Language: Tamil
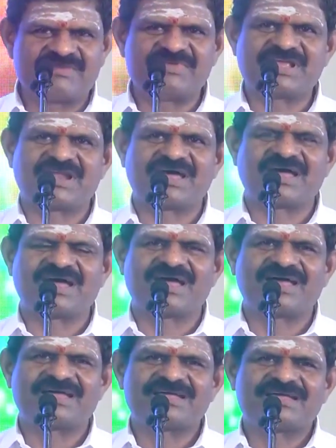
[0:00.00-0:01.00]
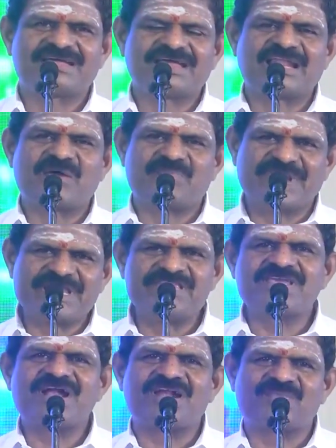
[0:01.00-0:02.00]
அறிவியலா இல்லை
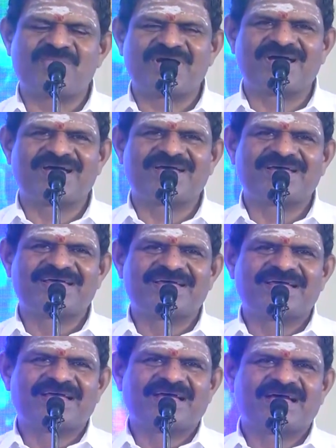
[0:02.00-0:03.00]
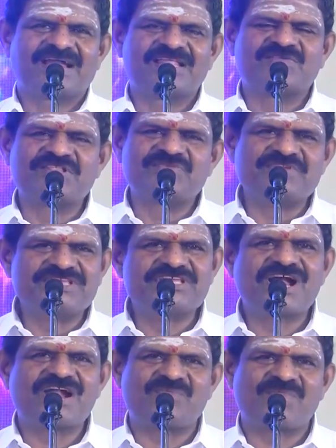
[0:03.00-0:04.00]
மெய்ஞானமா அல்லது வந்து
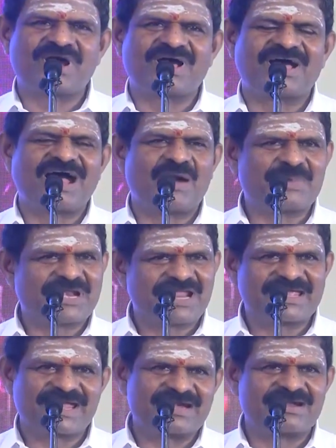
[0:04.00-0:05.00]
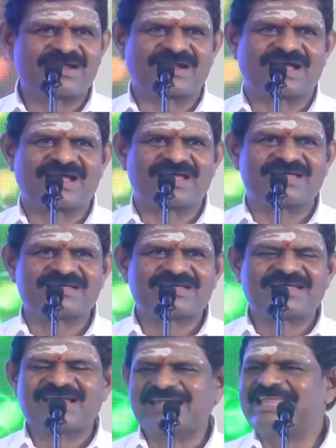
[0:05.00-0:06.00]
விஞ்ஞானமா அப்படின்லாம் கேட்டுருக்காங்க
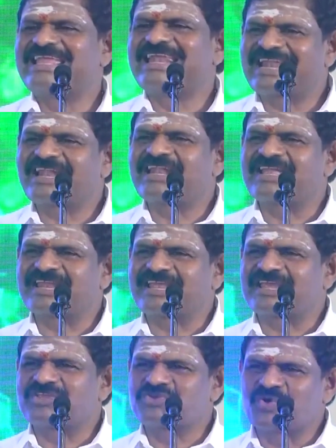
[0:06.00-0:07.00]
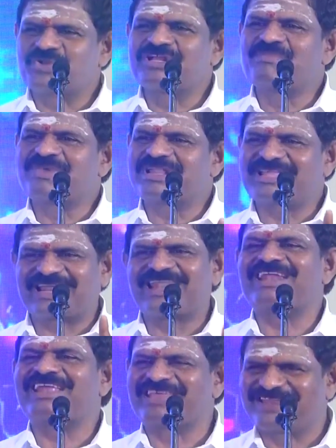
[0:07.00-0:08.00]
நீங்கள் என்ன நினைக்கிறீங்க ஜோதிடம்ங்கிறது
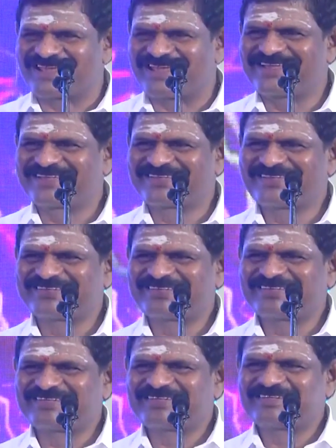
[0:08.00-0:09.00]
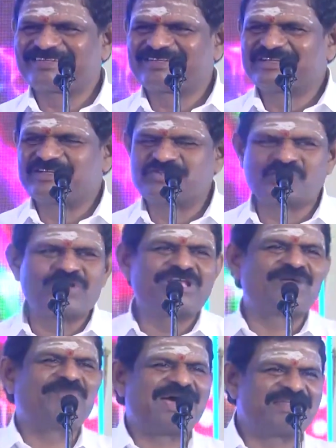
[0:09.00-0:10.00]
என்ன நினைக்கிறீங்க
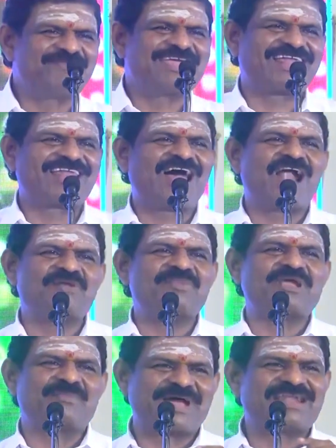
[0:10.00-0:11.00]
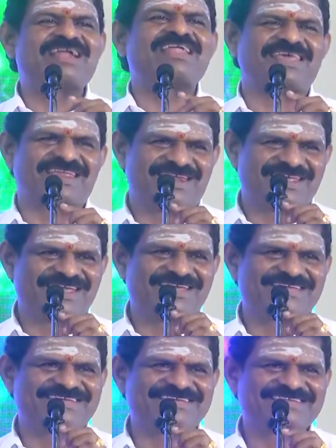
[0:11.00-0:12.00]
ஜோதிடம் அறிவியலா இல்லை ஆன்மீகமா என்ன நினைக்கிறீங்க
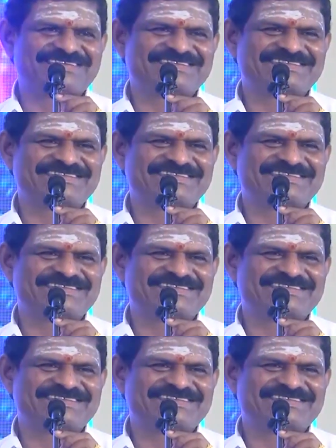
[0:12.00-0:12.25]
நீங்கள்